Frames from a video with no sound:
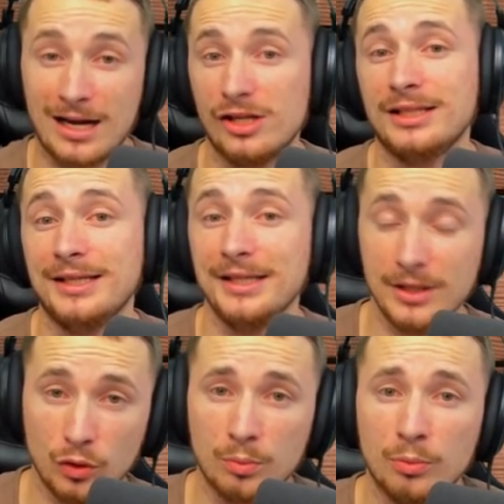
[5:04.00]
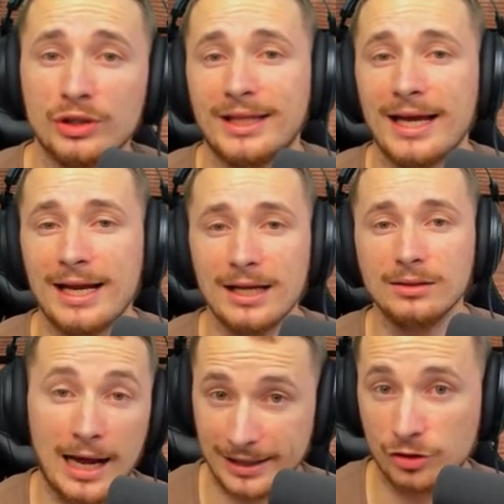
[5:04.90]
à Lonely, au motel,
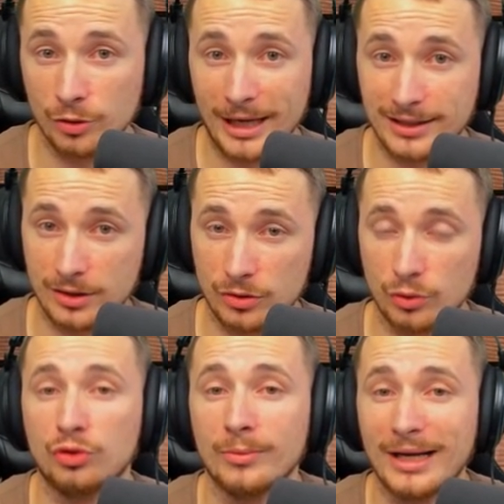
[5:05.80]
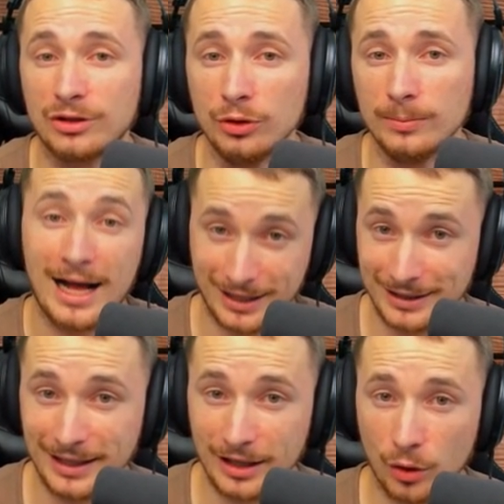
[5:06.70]
à la tomate de Tomato, à
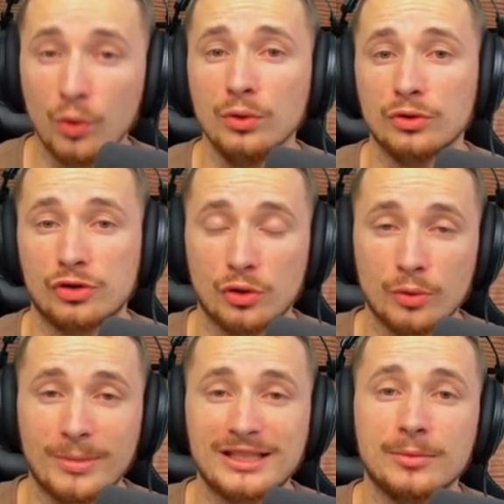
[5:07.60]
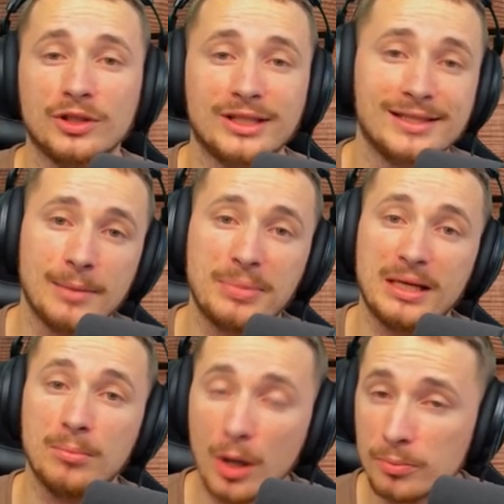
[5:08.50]
Retairo, sur le bâtiment qui
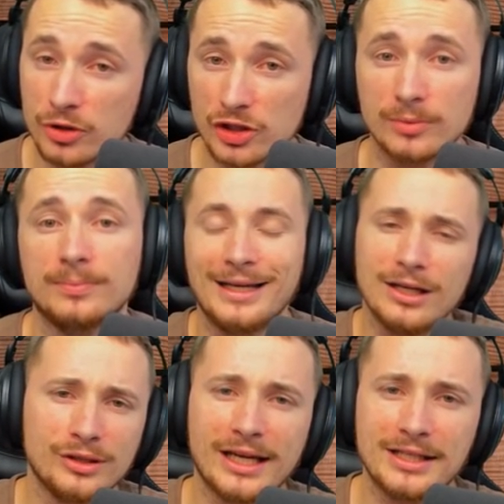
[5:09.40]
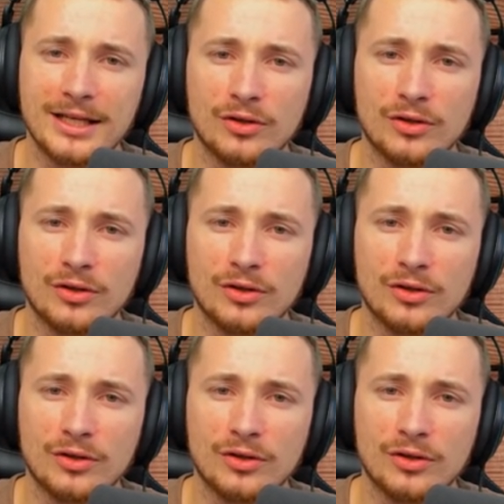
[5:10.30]
s'appelle Moms, et le dernier